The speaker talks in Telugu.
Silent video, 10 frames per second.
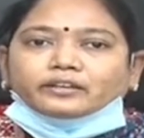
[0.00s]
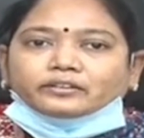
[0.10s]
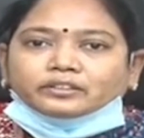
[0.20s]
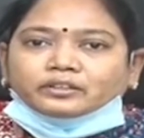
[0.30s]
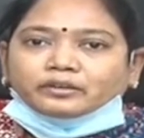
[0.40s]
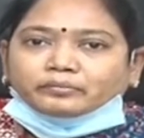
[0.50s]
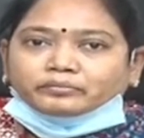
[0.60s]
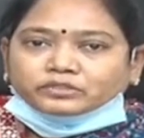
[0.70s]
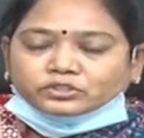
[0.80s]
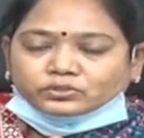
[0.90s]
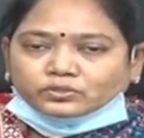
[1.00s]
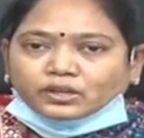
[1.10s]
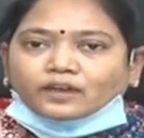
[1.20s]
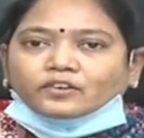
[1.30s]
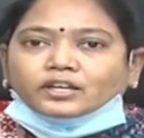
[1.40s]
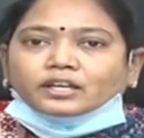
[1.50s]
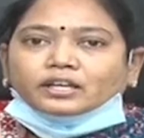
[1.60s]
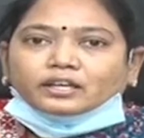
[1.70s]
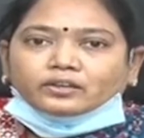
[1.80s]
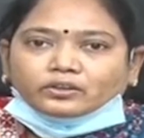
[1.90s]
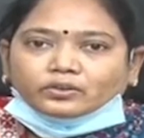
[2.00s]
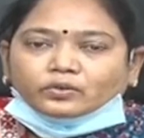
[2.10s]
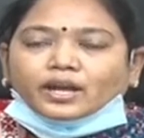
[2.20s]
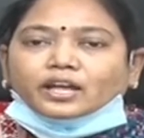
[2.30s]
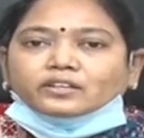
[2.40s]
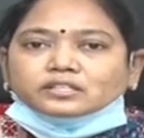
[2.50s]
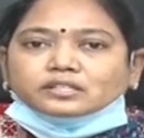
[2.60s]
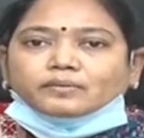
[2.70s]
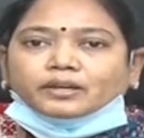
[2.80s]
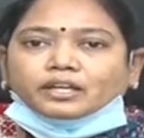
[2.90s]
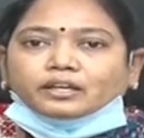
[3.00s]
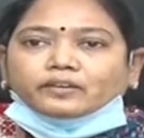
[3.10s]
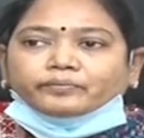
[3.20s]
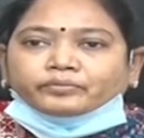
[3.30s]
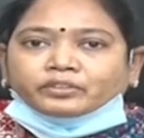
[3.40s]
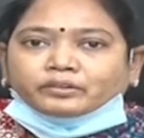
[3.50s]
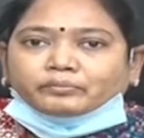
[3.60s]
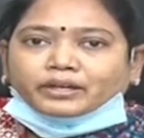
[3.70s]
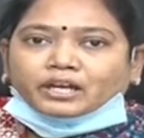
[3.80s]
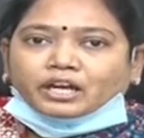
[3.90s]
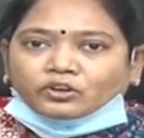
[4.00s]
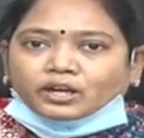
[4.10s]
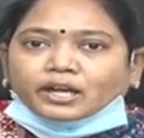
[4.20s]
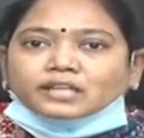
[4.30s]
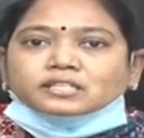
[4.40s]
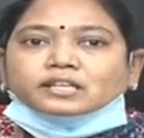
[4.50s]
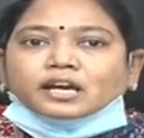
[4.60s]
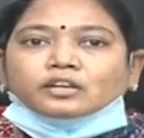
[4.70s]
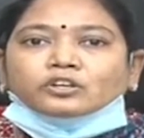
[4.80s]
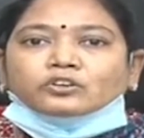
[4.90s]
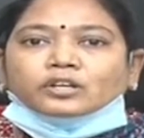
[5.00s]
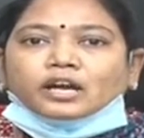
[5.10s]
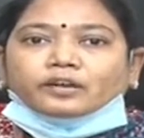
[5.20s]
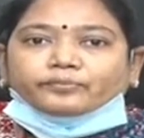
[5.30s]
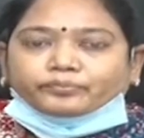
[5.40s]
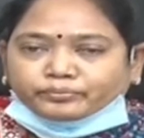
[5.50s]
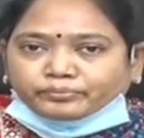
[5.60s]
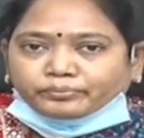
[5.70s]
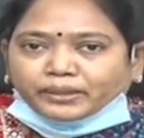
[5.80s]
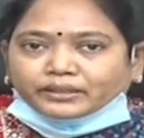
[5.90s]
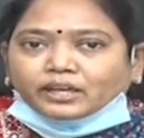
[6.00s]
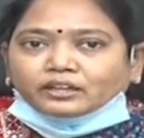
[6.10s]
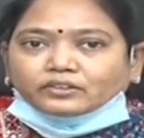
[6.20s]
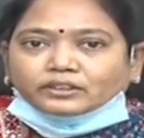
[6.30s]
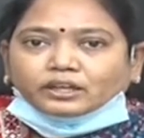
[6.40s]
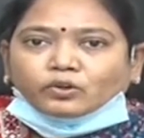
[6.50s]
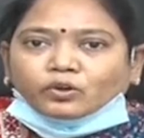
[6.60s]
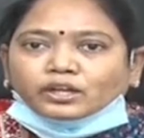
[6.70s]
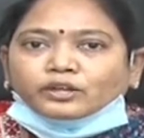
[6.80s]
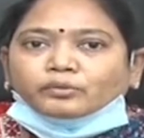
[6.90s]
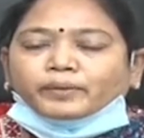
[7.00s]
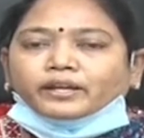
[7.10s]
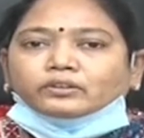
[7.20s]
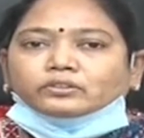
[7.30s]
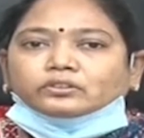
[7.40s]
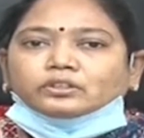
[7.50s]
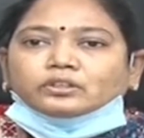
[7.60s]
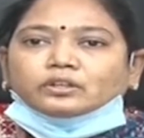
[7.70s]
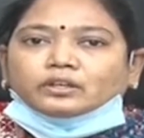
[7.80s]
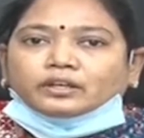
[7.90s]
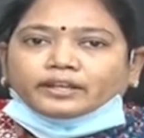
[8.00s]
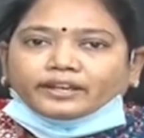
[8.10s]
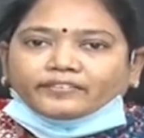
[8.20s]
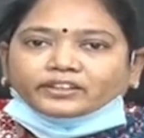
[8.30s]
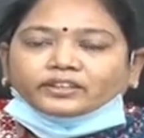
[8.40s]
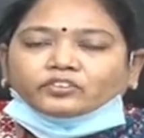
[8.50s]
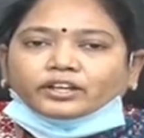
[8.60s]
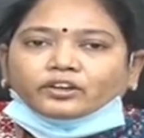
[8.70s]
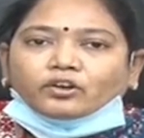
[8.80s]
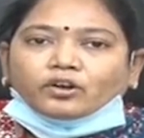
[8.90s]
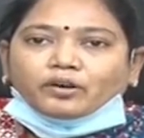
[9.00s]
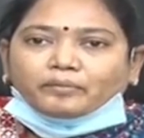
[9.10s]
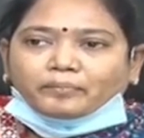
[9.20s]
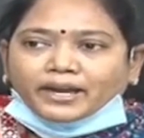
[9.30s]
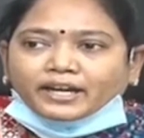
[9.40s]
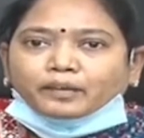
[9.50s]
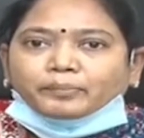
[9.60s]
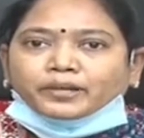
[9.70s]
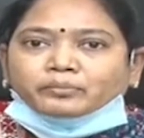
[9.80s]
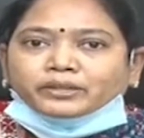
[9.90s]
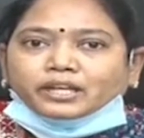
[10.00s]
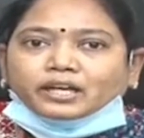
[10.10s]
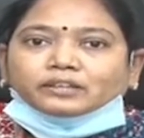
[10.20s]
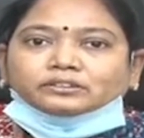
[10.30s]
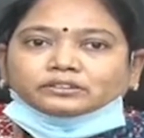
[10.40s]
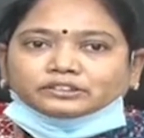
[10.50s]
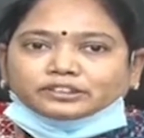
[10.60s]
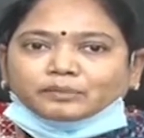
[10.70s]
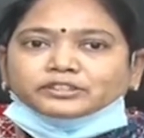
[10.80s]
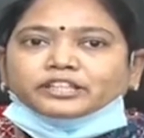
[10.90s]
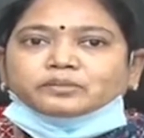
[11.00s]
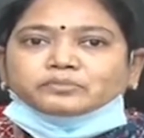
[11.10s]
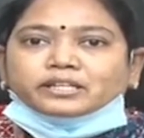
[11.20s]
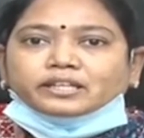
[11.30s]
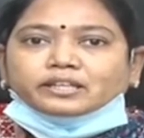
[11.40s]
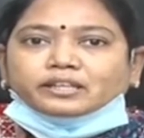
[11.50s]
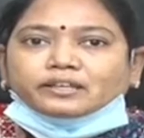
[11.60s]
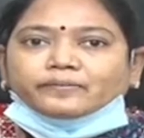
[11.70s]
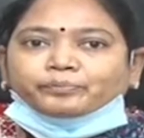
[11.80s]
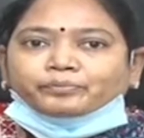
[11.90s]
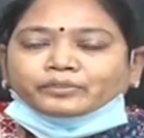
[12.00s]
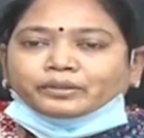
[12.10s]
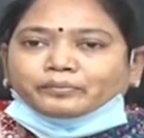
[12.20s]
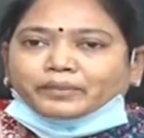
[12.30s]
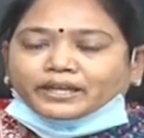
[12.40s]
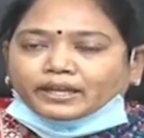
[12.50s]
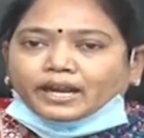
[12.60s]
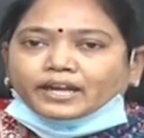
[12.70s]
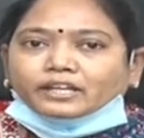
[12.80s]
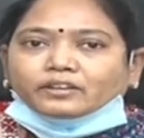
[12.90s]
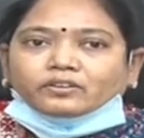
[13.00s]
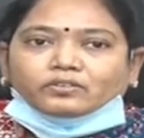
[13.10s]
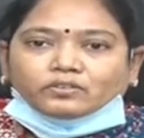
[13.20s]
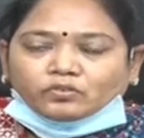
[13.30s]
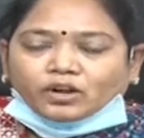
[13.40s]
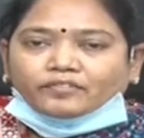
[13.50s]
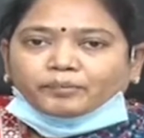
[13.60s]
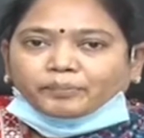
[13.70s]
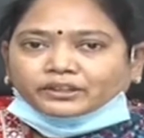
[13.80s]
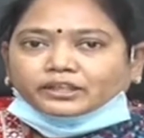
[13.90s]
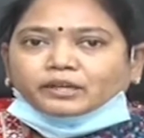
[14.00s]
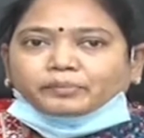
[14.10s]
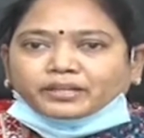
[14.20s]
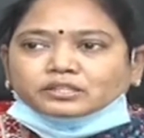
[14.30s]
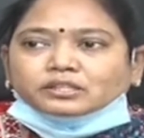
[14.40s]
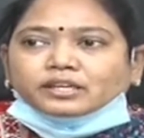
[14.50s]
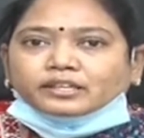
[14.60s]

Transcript: సున్నా వడ్డీ రుణాలు ఇస్తామని మరి కరోనా కష్టకాలంలో కూడా పద్నాలుగు వందల కోట్ల రూపాయలు ఏవైతే ఉన్నాయో మహిళల పేరు మీద జమ చేయడం జరిగింది మరి ఇలాంటి ఒక విపత్కర పరిస్థితి ఎదురైనప్పుడు